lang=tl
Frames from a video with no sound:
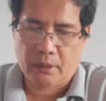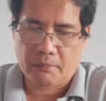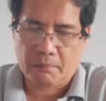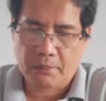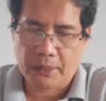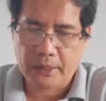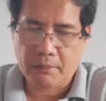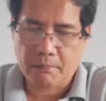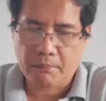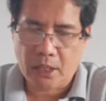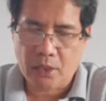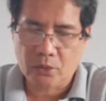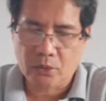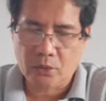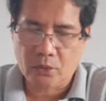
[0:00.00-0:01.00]
By the
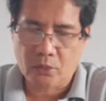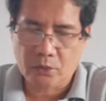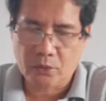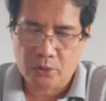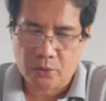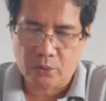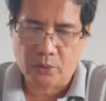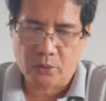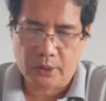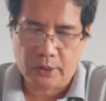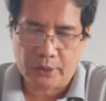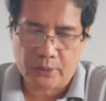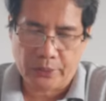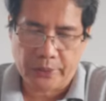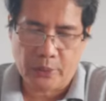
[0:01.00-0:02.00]
mouth of two
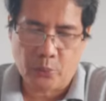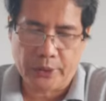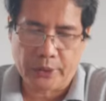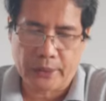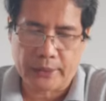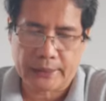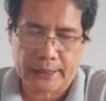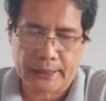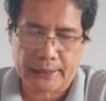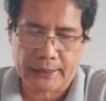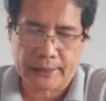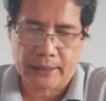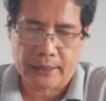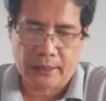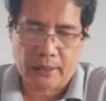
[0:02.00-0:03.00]
or three
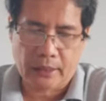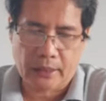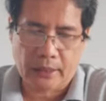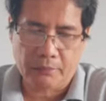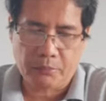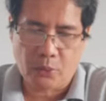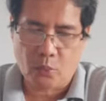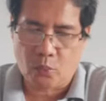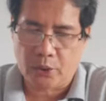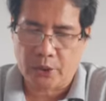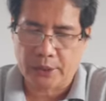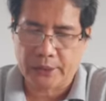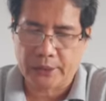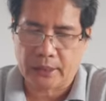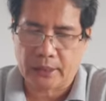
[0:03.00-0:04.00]
witnesses, every
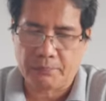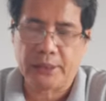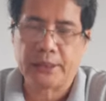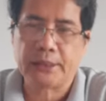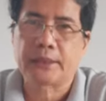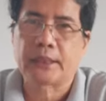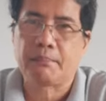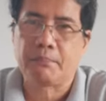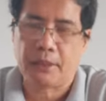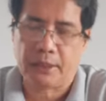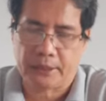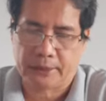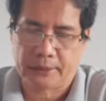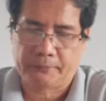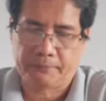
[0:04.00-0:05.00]
word shall be
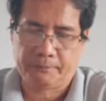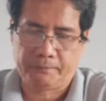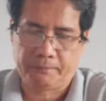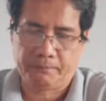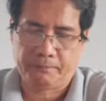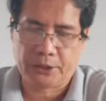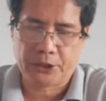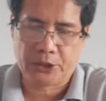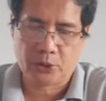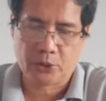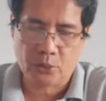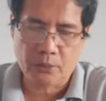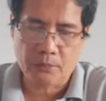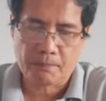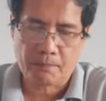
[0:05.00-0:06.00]
established. Verse
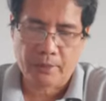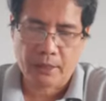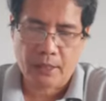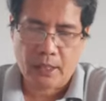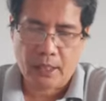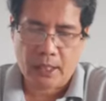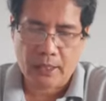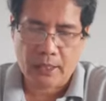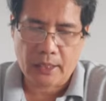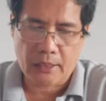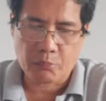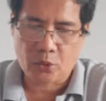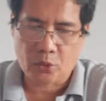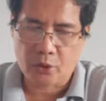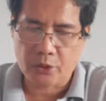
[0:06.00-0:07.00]
2, I
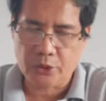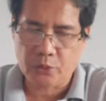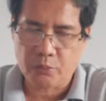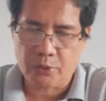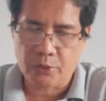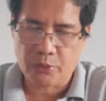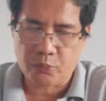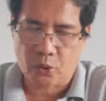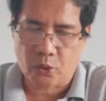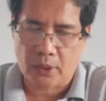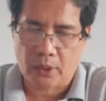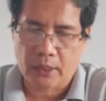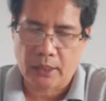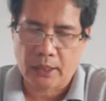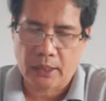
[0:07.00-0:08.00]
have told you
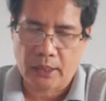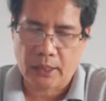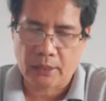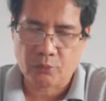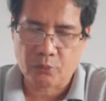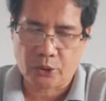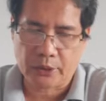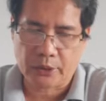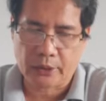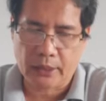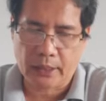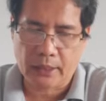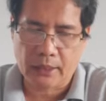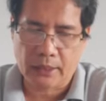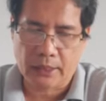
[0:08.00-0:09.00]
before, and
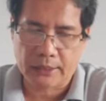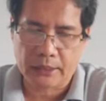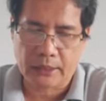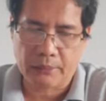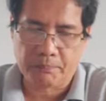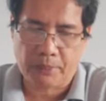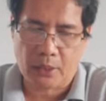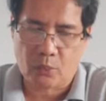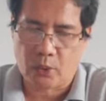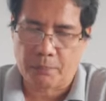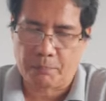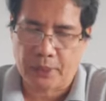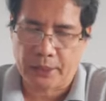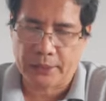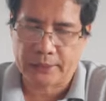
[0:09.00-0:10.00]
foretell as if I
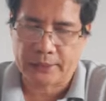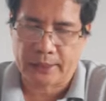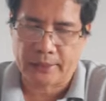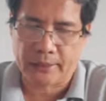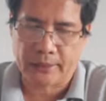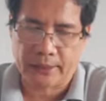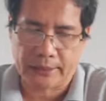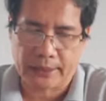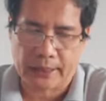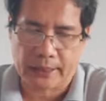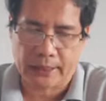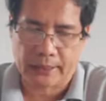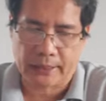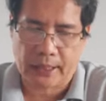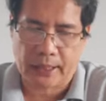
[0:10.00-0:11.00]
were present the
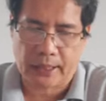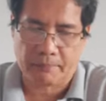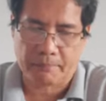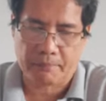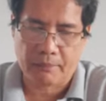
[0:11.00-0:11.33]
second time.